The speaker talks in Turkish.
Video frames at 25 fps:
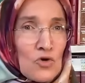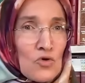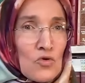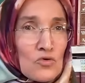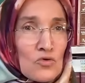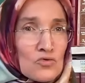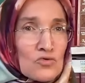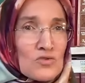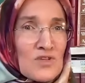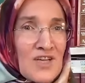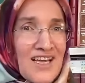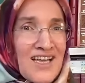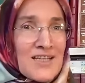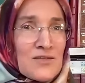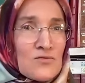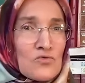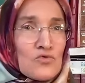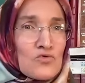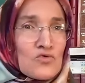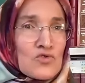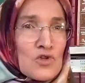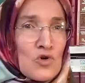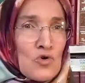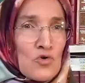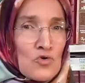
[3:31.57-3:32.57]
Onu da
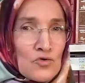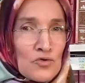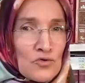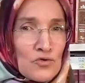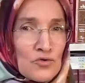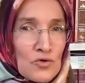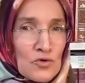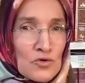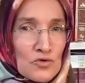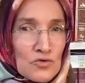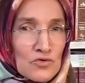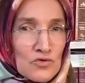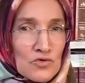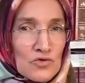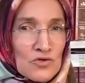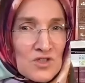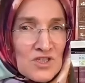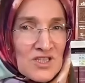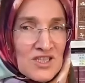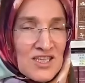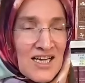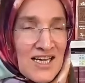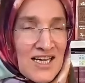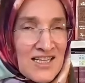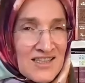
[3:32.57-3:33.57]
enfüste okuyoruz
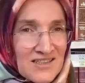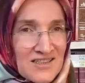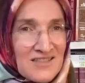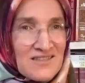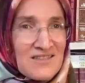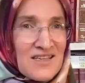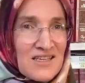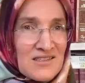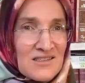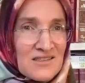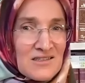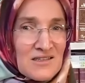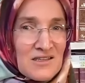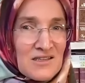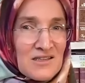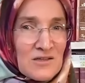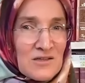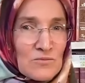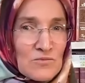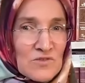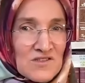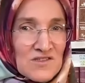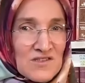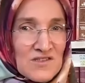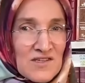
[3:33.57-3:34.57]
kendi
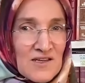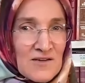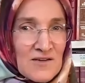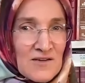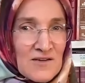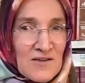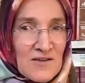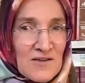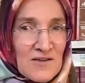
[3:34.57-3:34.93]
derinliğimizde.